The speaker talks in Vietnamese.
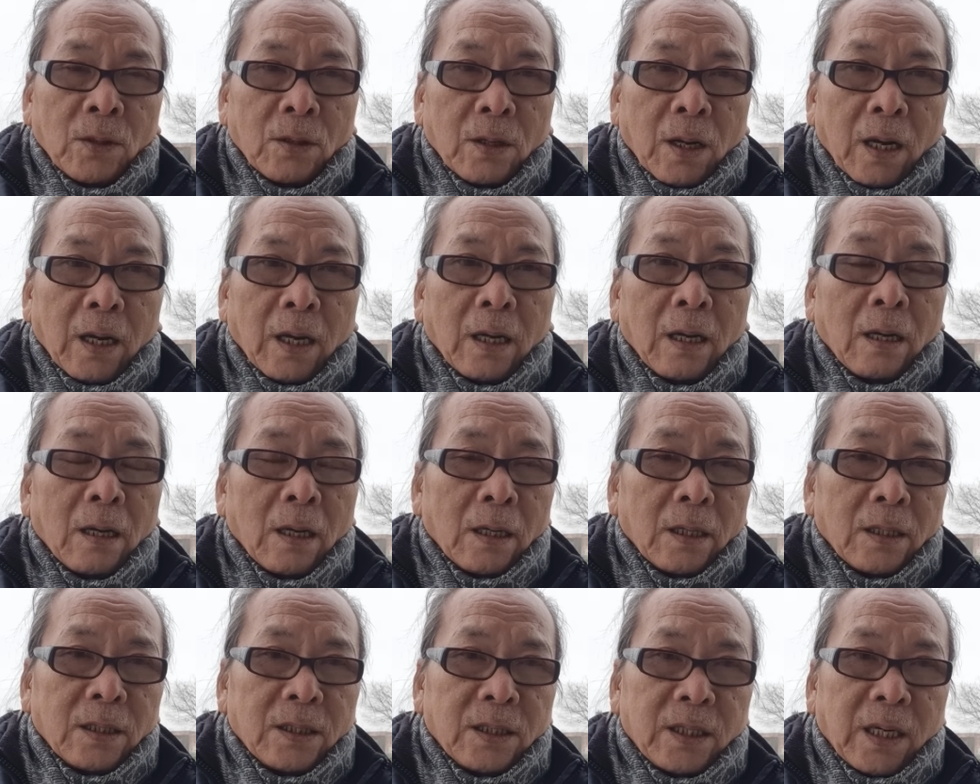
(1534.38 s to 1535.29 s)
thì
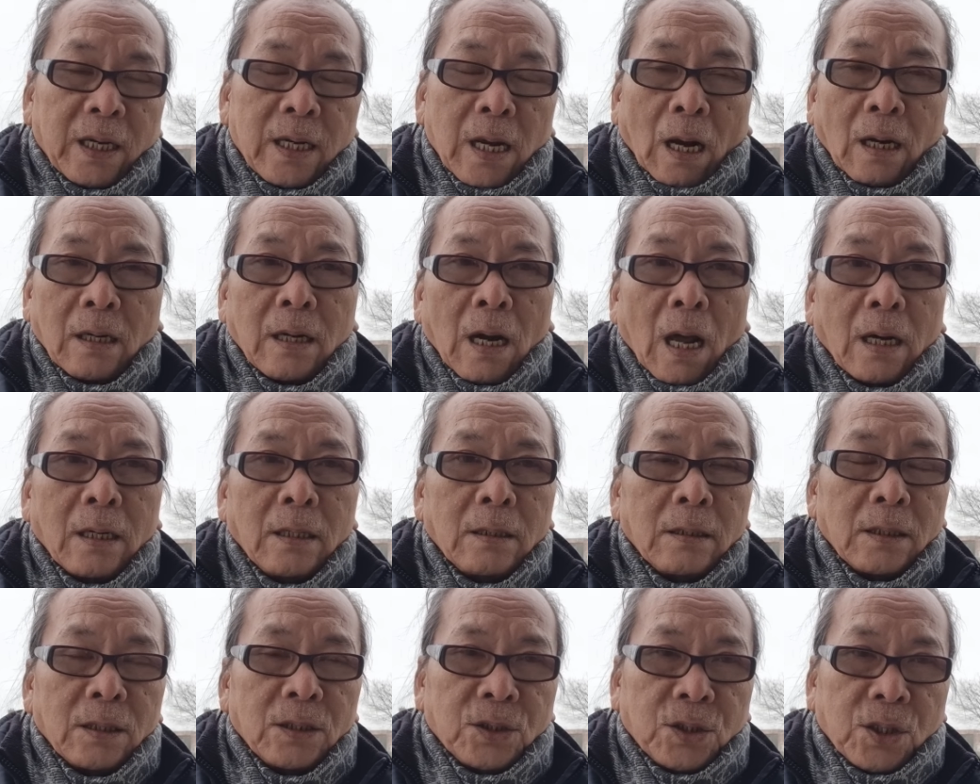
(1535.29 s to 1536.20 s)
sẽ dẫn đến
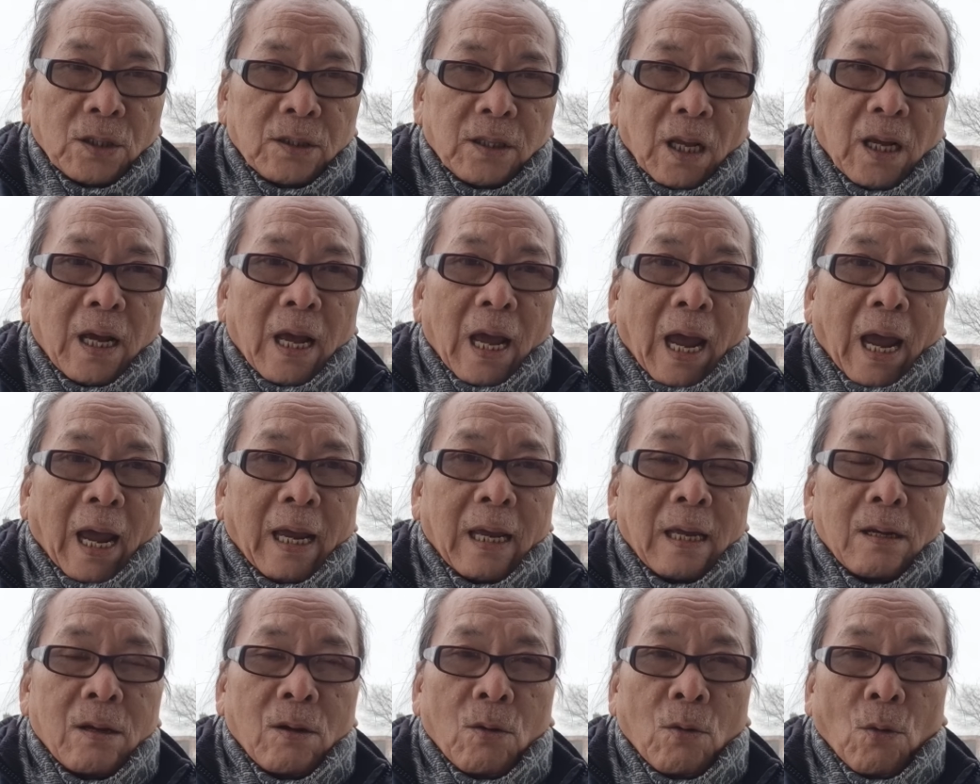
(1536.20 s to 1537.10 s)
sự thiệt
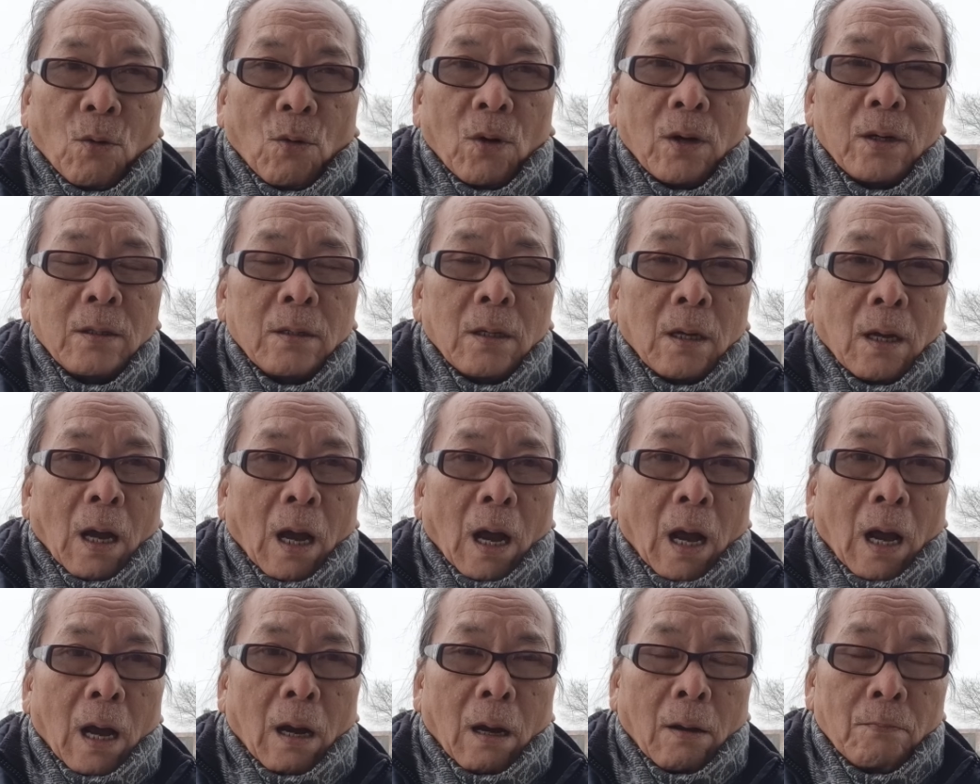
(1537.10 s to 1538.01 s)
hại của
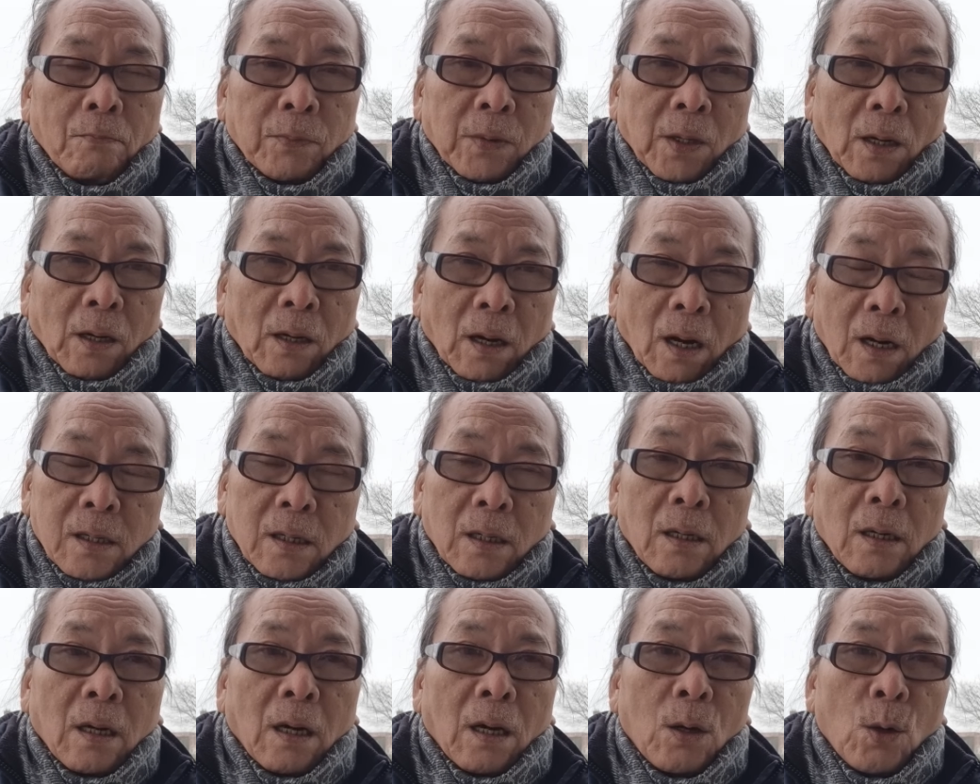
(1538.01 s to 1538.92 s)
uh,
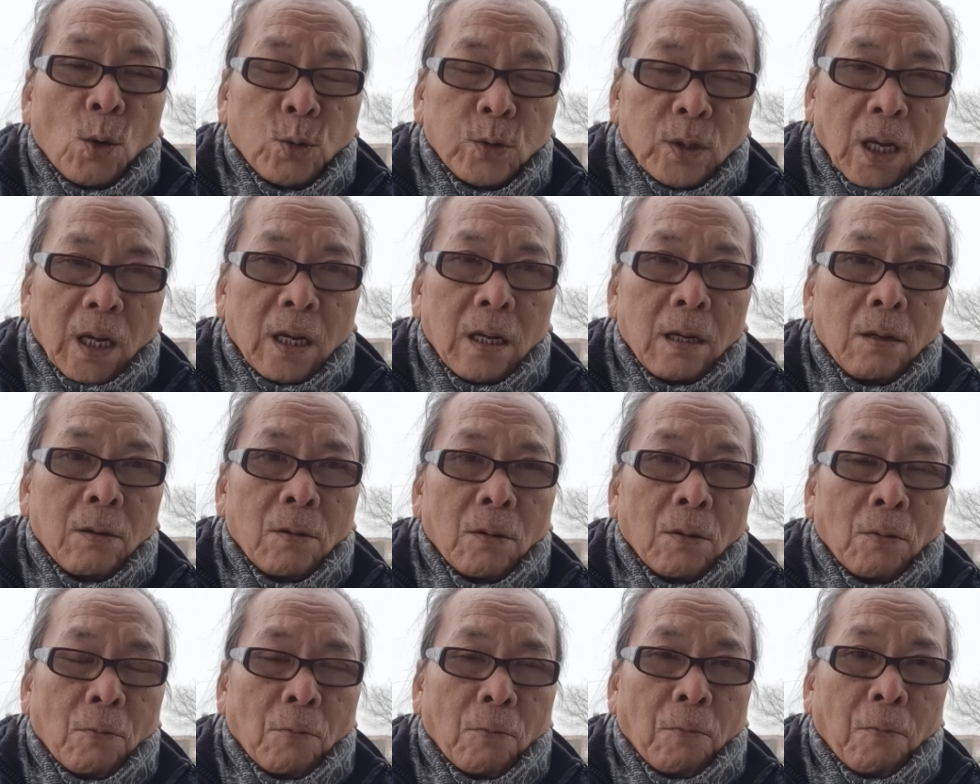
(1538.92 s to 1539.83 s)
lực lượng Houthi
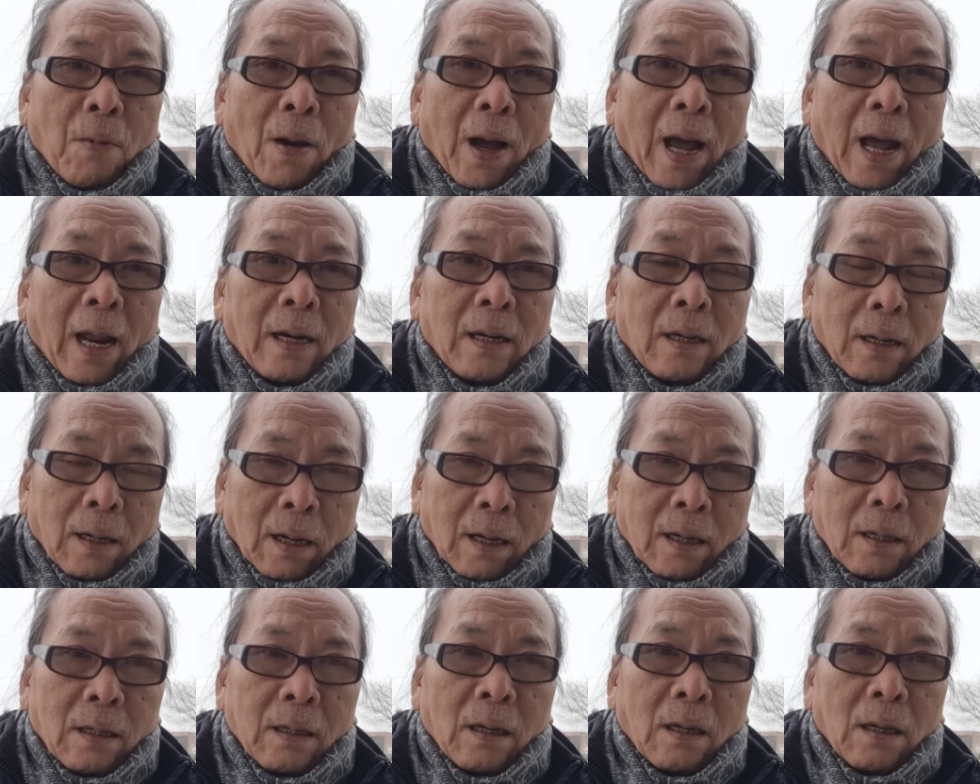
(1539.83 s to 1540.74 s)
và
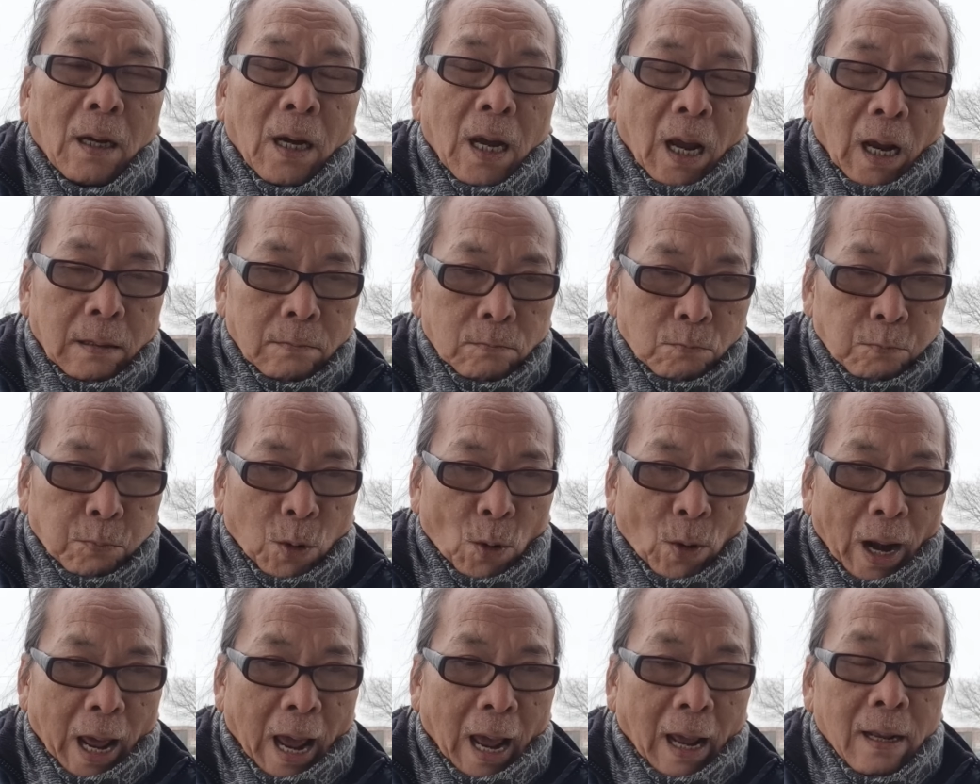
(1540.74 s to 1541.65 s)
lực lượng
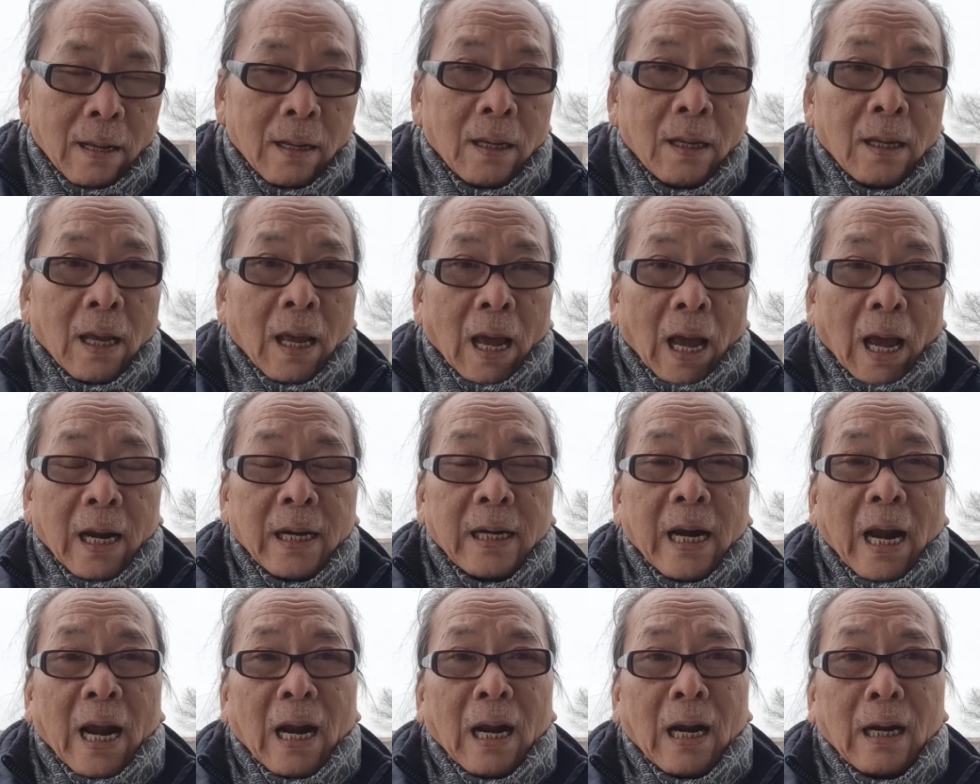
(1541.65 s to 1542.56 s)
Hezbollah.
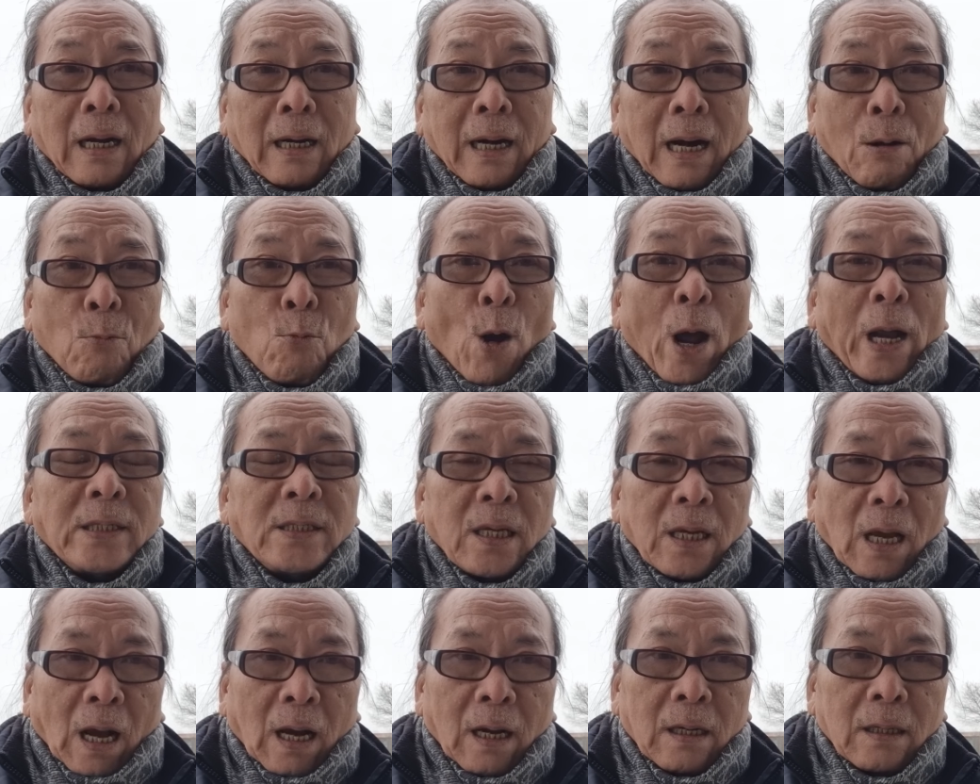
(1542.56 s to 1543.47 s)
Iran đang hoảng
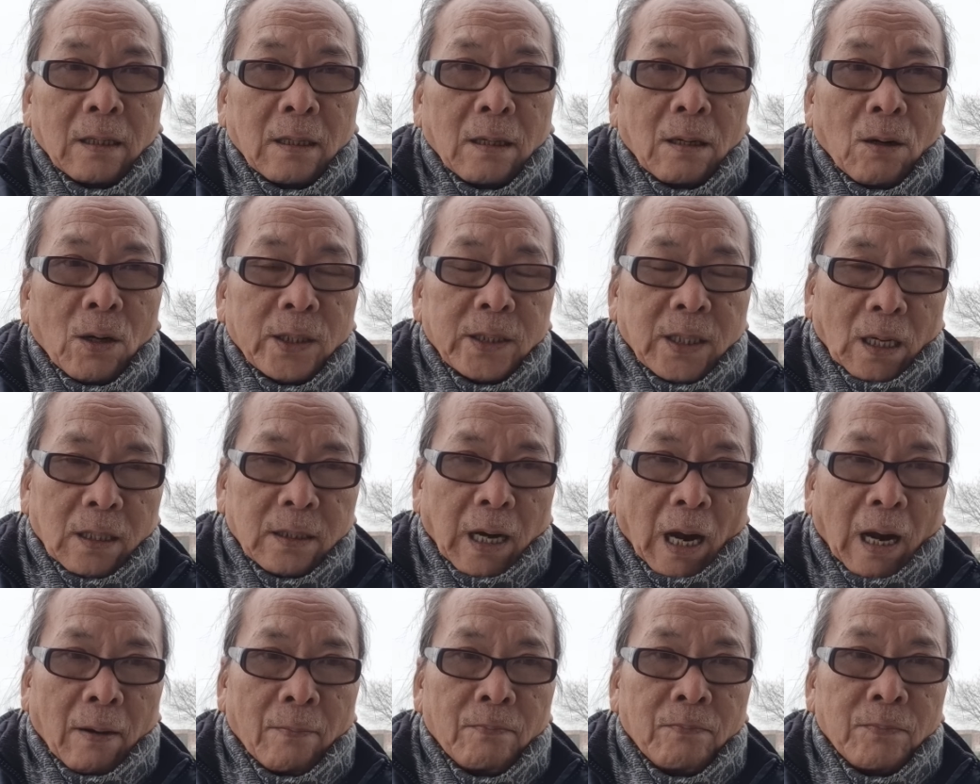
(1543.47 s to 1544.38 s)
sợ, lo sợ
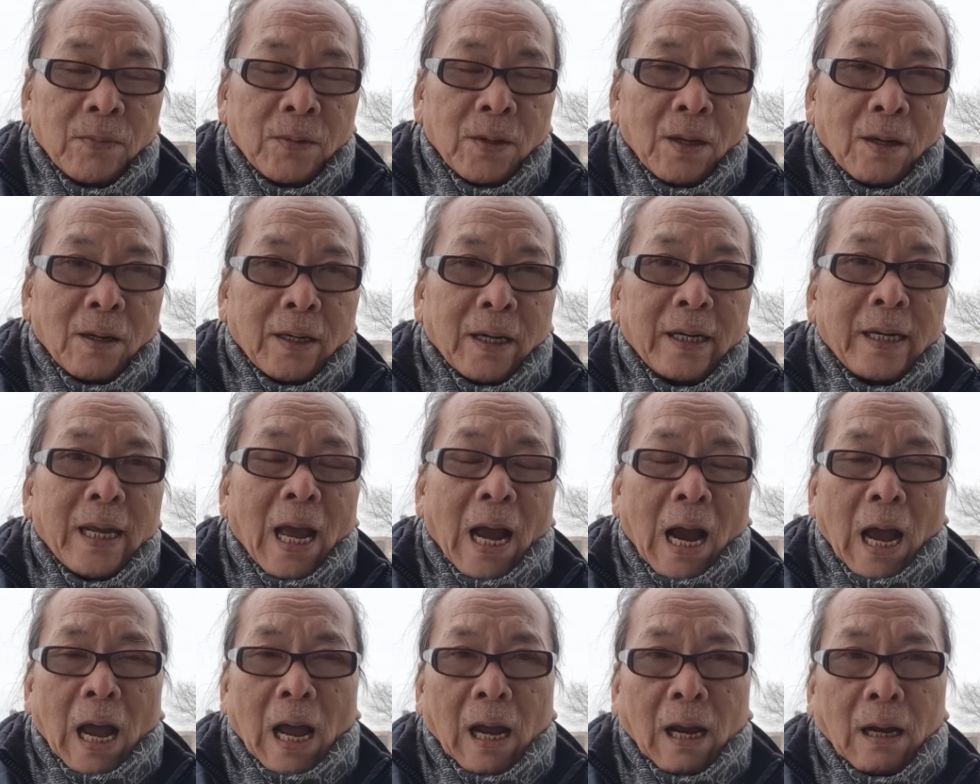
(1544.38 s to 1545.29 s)
rằng, nghĩ
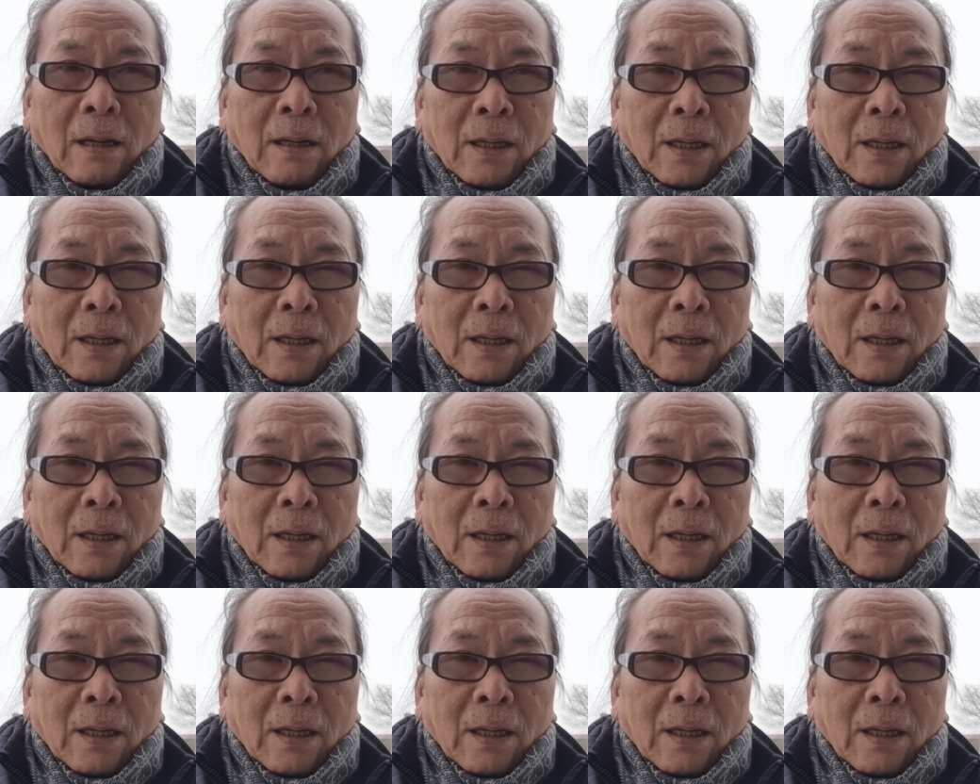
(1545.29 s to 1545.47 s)
rằng là